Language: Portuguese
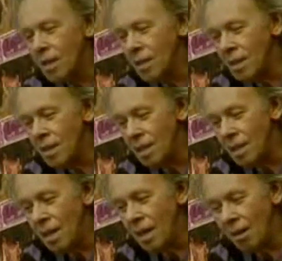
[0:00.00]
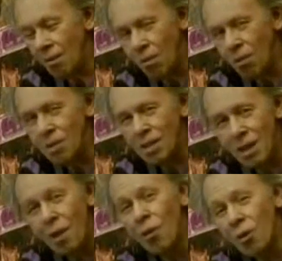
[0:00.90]
que é bom de
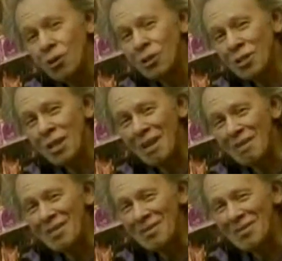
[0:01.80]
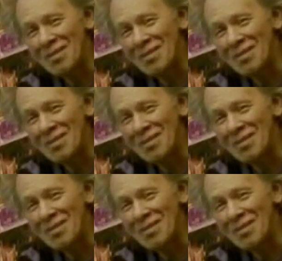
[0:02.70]
até hoje, sabe?